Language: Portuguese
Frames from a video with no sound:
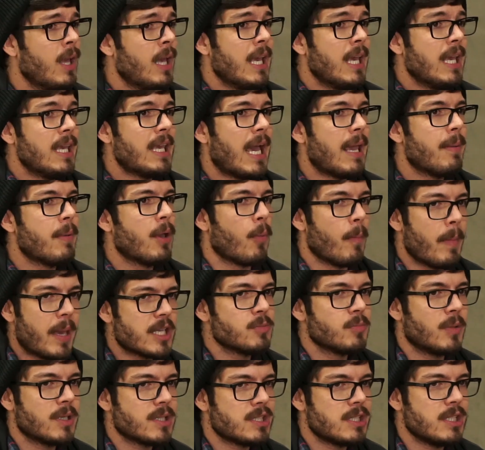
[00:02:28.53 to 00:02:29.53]
E aí, meu,
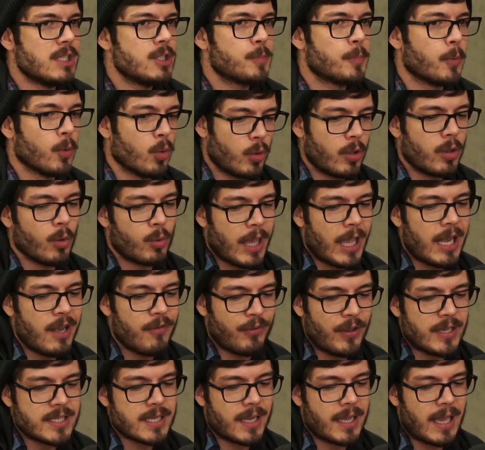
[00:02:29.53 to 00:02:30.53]
mesmo assim, tipo, o que ele
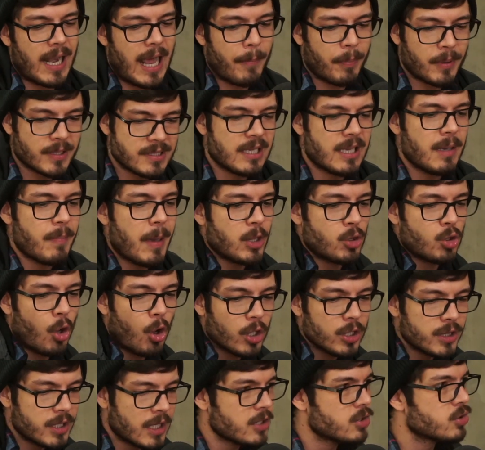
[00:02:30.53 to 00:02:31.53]
fez naquela época segmentou
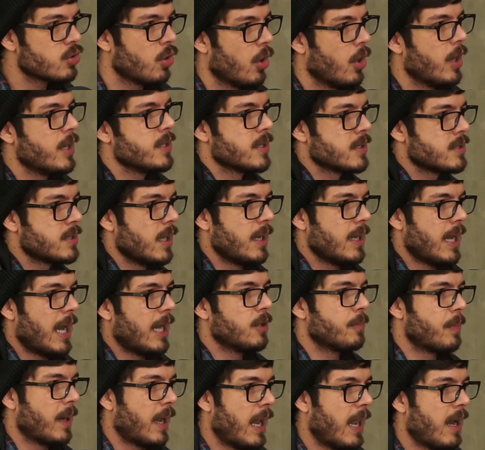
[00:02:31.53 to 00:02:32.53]
outras coisas, tá
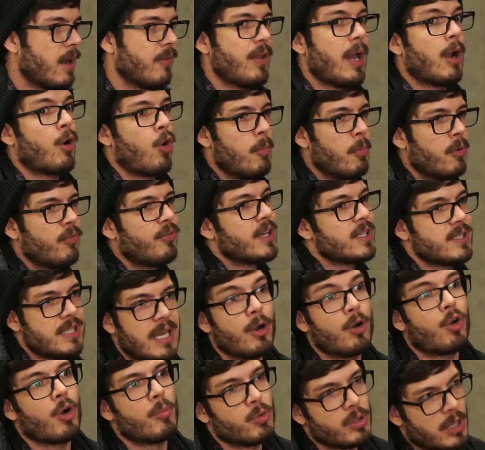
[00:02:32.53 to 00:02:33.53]
ligado? Pra galera ver ah, como
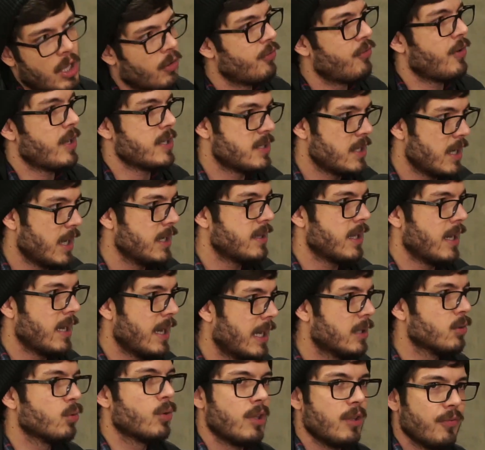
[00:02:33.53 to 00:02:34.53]
fazer, como não fazer, tá ligado? Sim. O que